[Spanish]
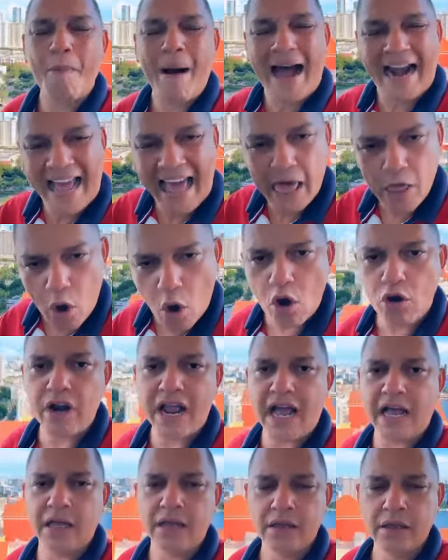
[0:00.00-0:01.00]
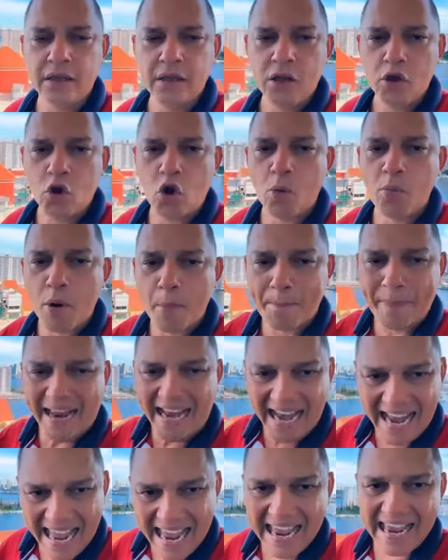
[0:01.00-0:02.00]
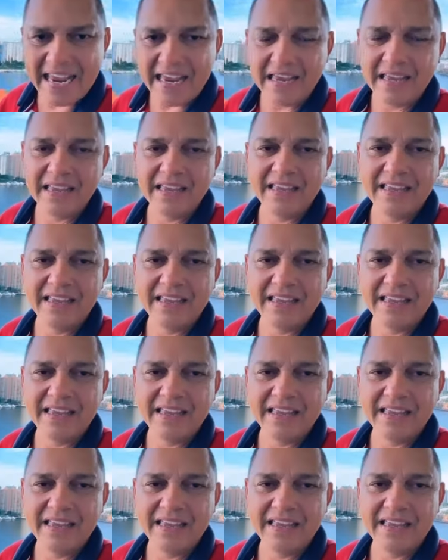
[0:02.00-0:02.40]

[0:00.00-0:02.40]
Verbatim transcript: Maradona, como Pelé,